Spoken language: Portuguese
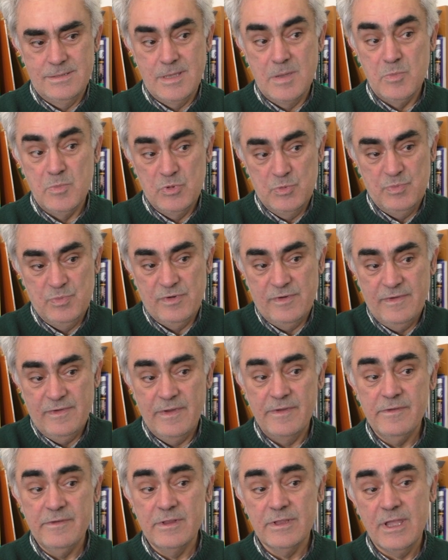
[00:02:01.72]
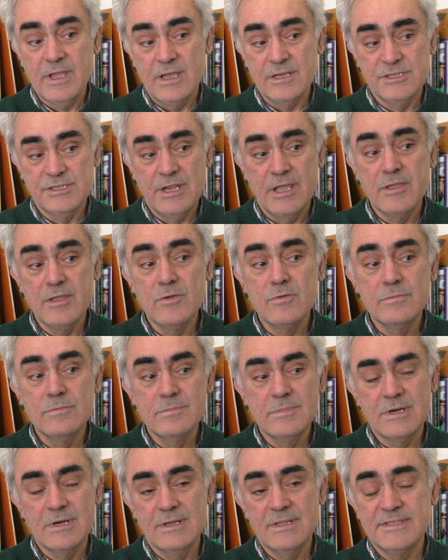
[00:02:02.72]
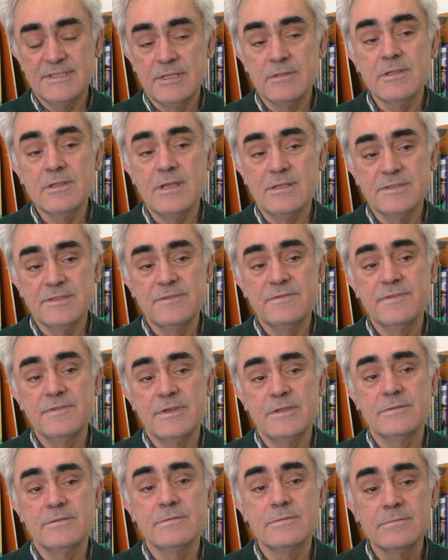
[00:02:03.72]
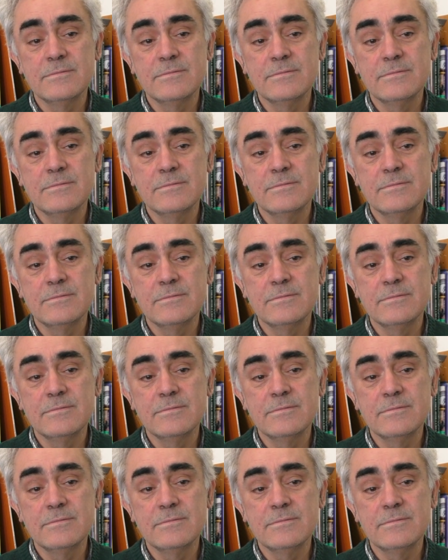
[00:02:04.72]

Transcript: eh, é muito provável que haja aí uma relação de causa e efeito.